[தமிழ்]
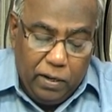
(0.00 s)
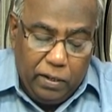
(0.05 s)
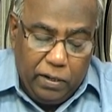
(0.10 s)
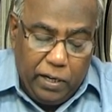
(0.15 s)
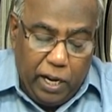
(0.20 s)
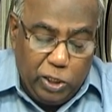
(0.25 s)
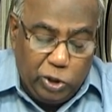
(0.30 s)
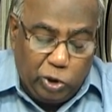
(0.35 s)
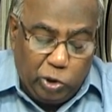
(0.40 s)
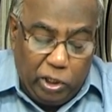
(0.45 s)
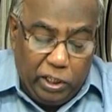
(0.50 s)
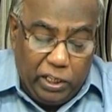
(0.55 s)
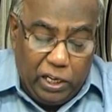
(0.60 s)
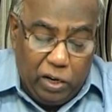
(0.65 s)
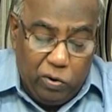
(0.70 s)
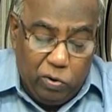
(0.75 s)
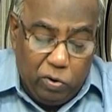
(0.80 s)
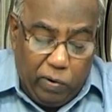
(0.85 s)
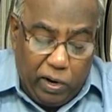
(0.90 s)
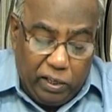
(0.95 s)
நான் சொல்லுகிற
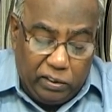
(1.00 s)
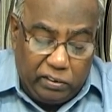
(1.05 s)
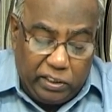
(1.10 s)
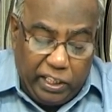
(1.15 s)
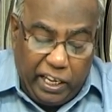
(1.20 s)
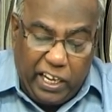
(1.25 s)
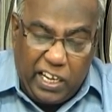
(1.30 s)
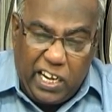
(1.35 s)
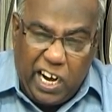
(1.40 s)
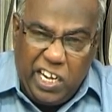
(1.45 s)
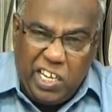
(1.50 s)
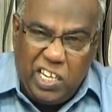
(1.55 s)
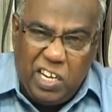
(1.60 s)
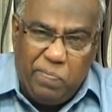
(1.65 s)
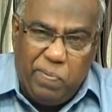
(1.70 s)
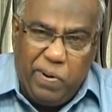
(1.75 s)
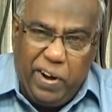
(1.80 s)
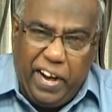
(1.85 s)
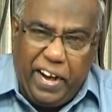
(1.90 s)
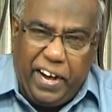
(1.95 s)
ஒரு வார்த்தை
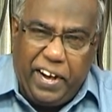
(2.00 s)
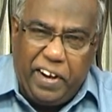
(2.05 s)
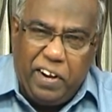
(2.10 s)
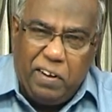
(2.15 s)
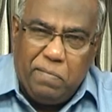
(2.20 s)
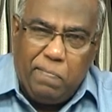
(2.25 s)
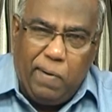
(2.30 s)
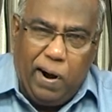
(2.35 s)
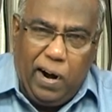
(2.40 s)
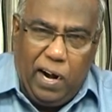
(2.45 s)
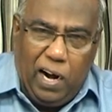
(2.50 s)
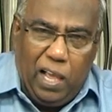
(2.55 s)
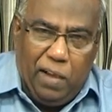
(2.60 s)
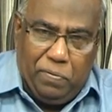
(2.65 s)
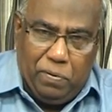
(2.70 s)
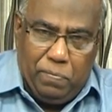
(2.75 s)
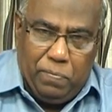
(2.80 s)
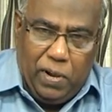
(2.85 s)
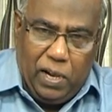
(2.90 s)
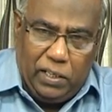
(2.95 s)
கண்டுபிடிக்கும்
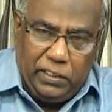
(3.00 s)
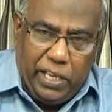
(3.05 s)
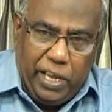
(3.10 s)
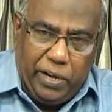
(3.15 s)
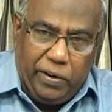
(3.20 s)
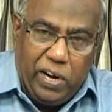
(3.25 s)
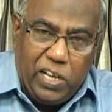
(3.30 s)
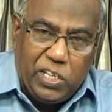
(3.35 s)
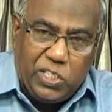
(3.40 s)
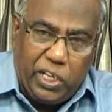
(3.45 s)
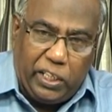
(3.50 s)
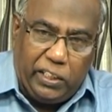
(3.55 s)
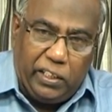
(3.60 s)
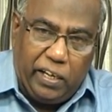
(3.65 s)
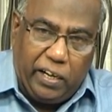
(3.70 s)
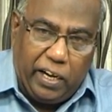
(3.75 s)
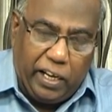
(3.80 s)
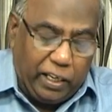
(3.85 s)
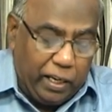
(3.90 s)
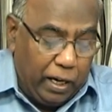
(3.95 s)
அளவும் என்னுடைய செய்தி
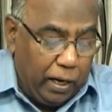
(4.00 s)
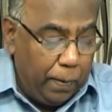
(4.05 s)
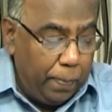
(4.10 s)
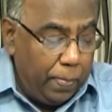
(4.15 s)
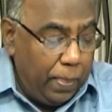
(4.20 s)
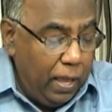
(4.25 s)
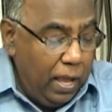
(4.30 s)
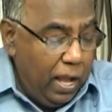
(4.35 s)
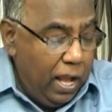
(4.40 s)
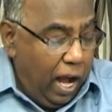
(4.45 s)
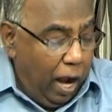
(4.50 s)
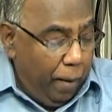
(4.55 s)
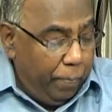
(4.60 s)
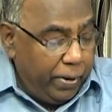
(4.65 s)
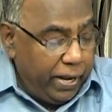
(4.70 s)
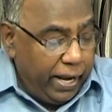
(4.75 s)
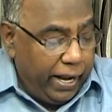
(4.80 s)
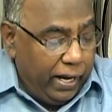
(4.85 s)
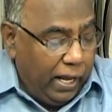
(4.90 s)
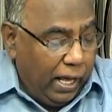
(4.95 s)
இன்றைக்கு
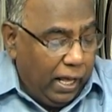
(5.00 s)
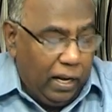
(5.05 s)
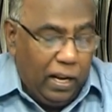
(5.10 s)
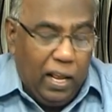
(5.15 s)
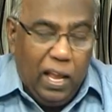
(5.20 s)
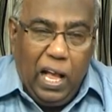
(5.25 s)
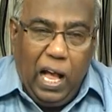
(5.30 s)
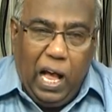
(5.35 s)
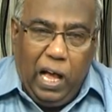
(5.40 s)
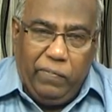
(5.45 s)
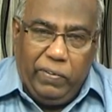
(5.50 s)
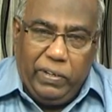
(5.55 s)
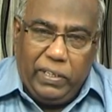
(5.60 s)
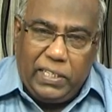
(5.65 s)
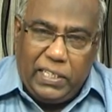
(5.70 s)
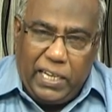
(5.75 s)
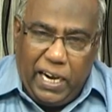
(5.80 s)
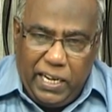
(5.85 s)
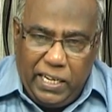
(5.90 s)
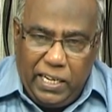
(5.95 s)
அப்படியானால் அவன்
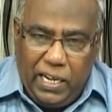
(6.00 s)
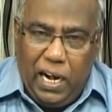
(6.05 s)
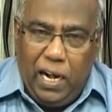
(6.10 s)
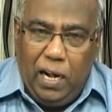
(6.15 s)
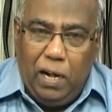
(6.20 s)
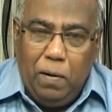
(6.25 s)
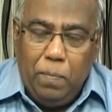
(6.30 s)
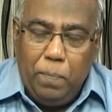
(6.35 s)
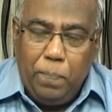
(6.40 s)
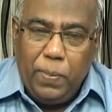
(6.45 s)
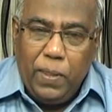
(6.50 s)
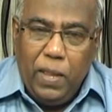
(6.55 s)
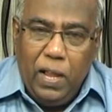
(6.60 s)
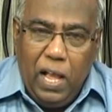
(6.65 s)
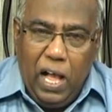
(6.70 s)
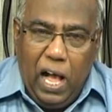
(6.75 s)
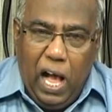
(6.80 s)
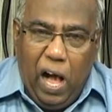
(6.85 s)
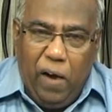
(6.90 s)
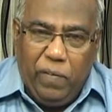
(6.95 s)
கண்கள்
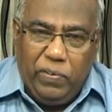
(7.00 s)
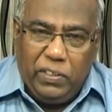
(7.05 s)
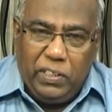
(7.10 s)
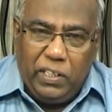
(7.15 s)
அவன்